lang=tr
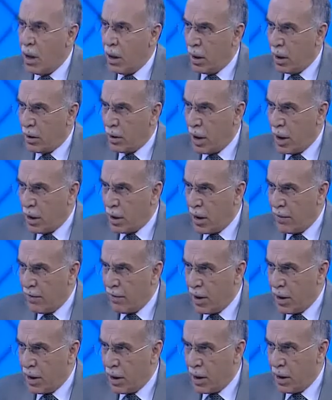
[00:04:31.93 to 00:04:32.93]
anlatılanlar ve
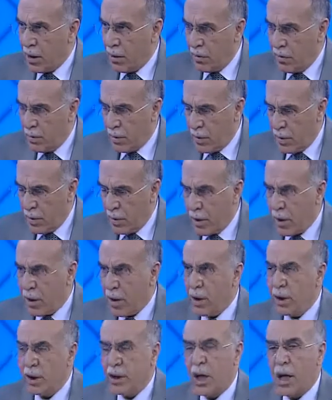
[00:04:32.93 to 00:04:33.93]

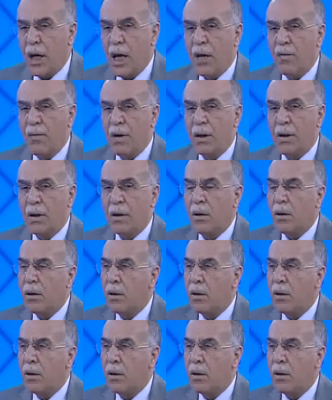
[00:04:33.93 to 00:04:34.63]
e, şeyler var.